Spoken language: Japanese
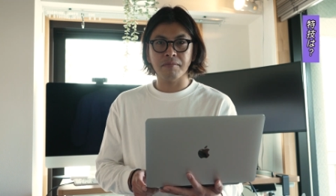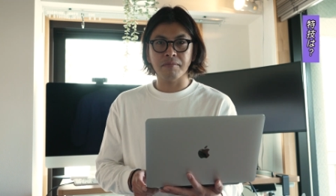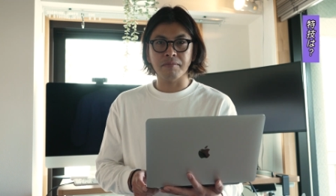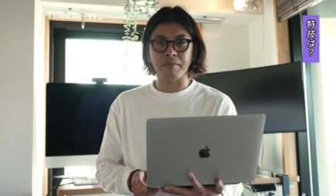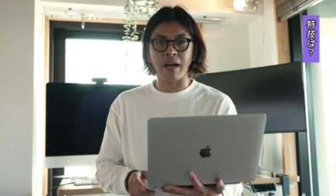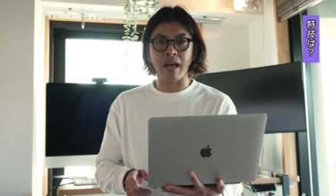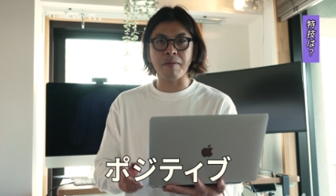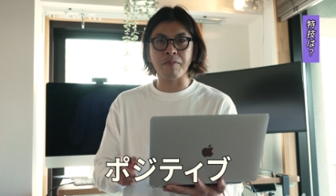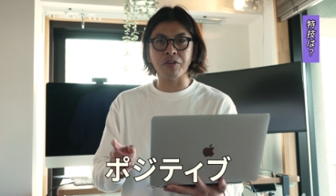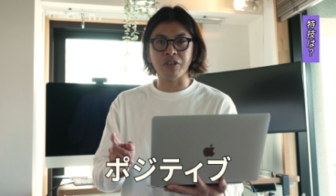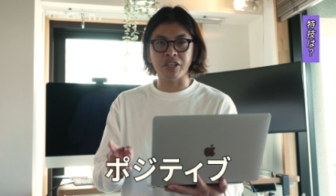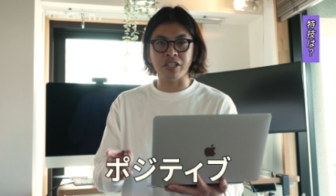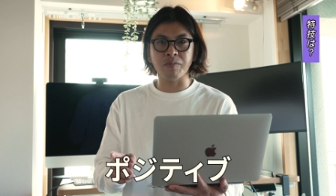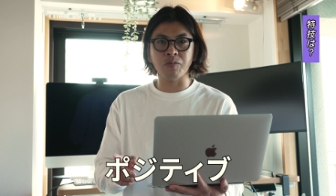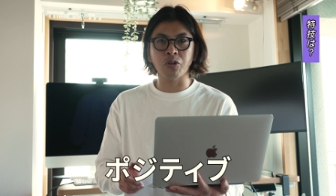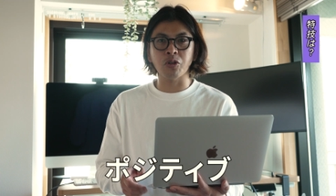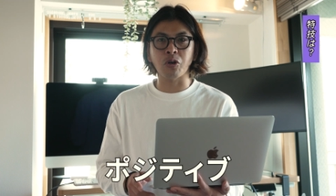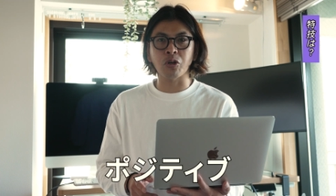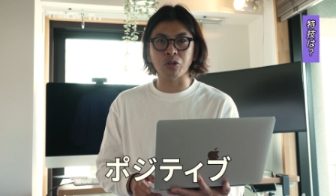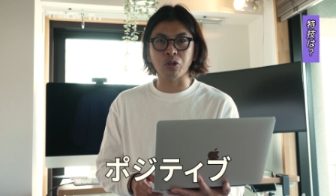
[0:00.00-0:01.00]
前向きに
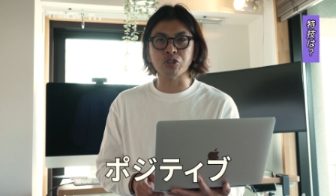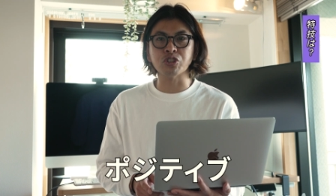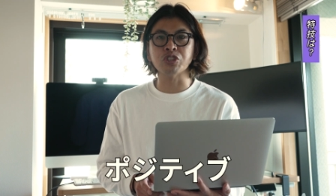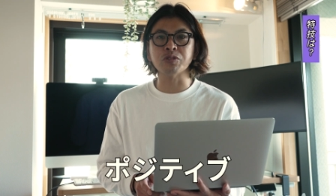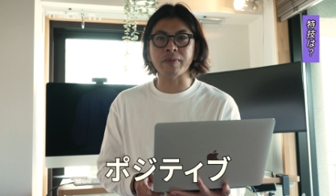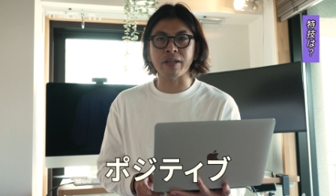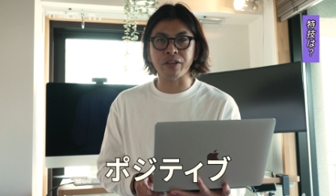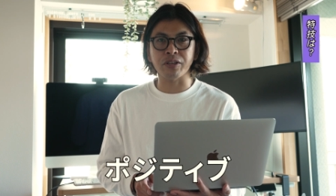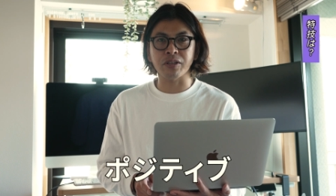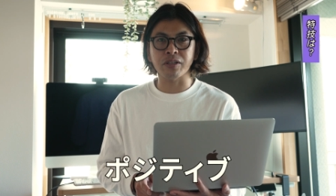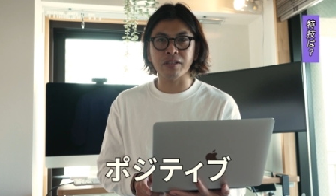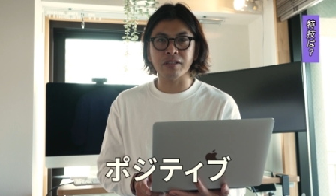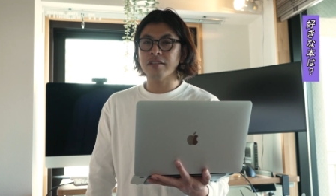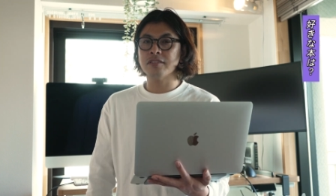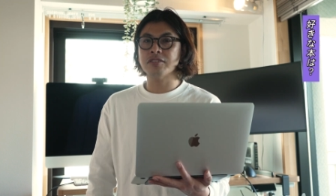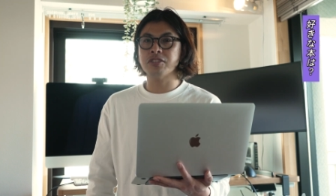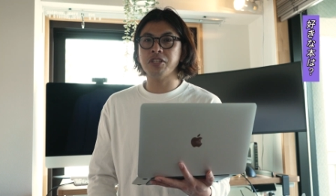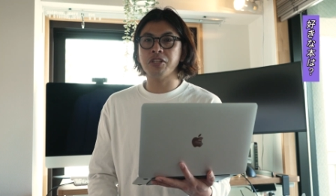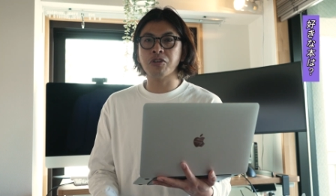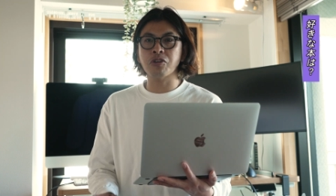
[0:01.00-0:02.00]
物事を進める。
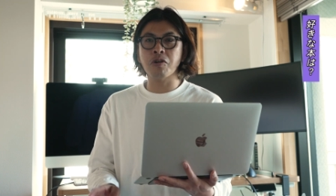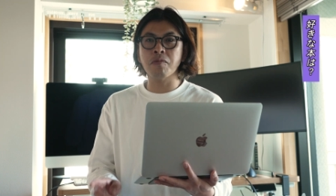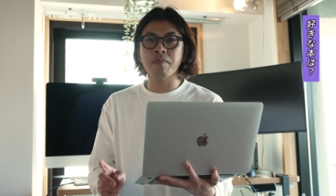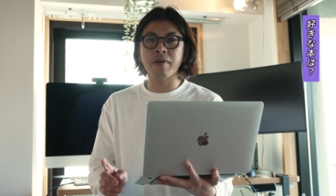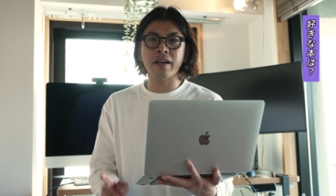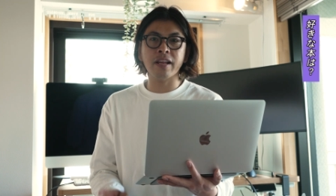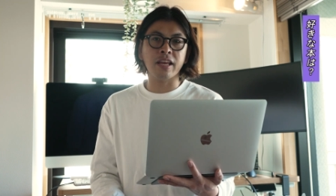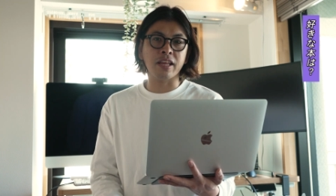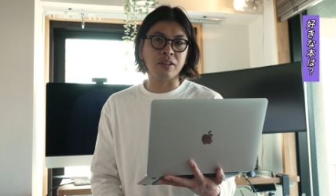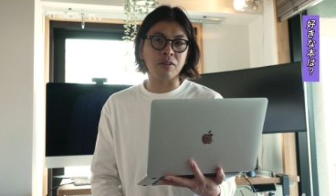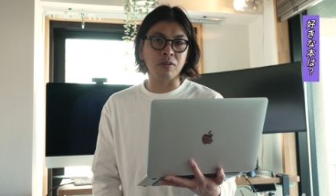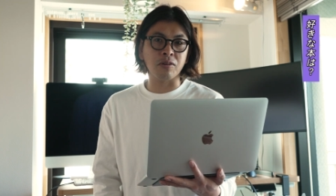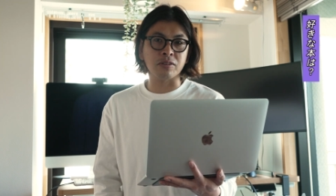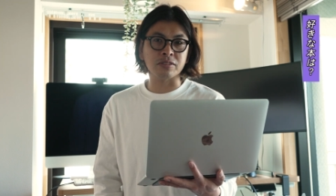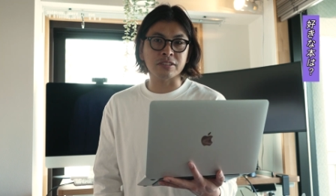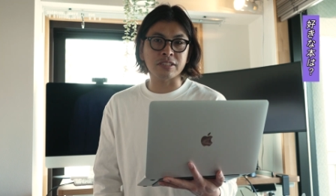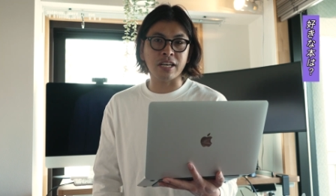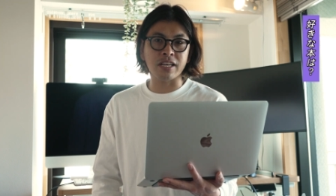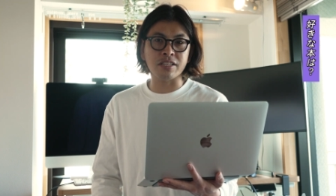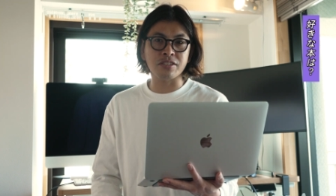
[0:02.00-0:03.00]
シリコンバレーの
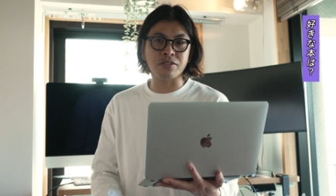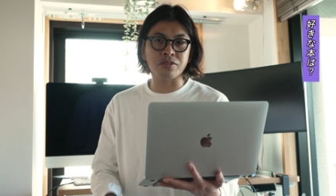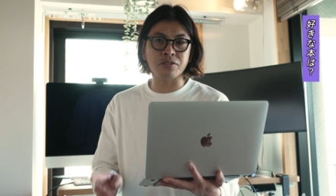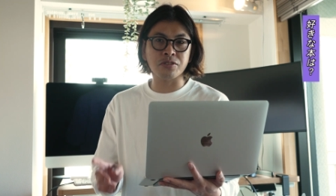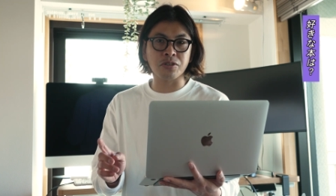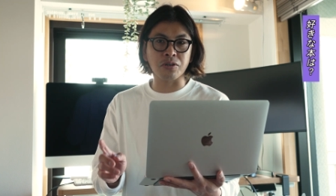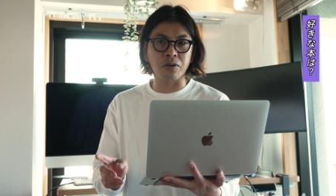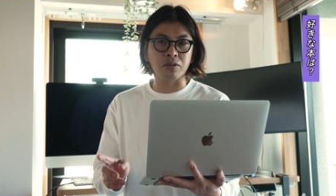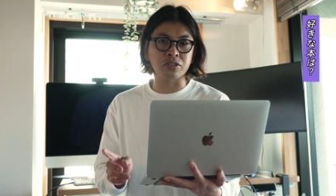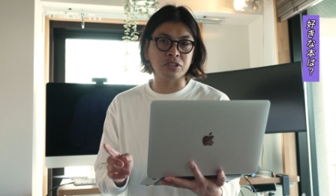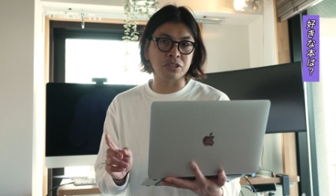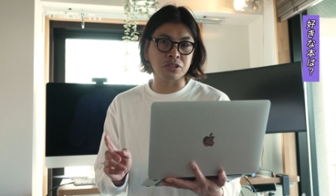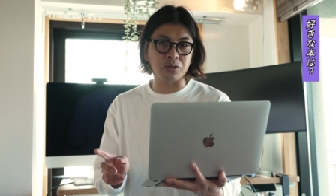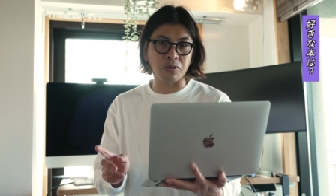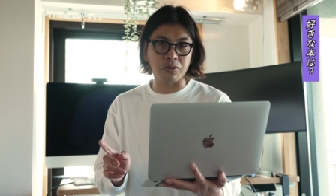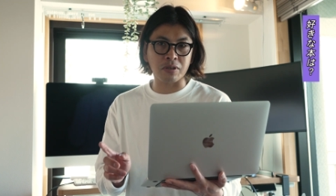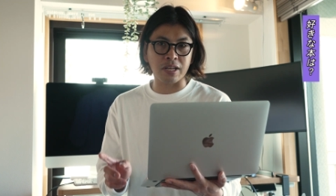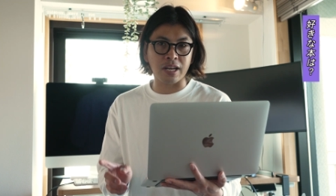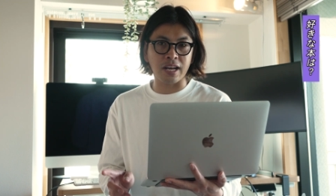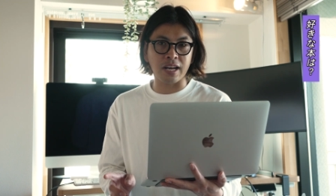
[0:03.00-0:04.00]
最重要思
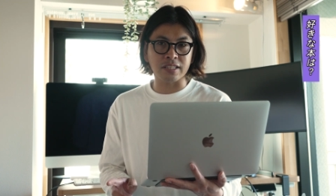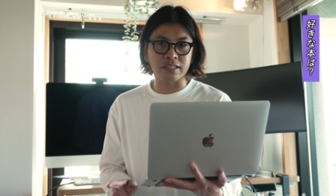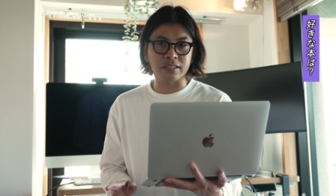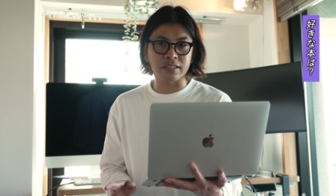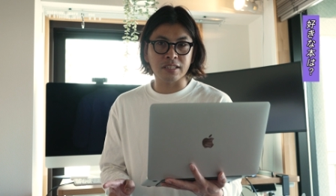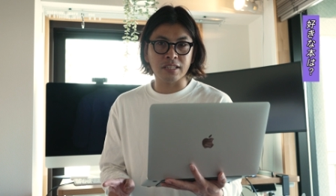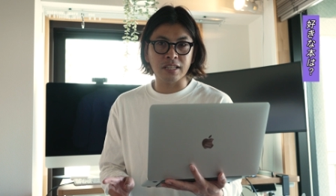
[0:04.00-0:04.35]
想家、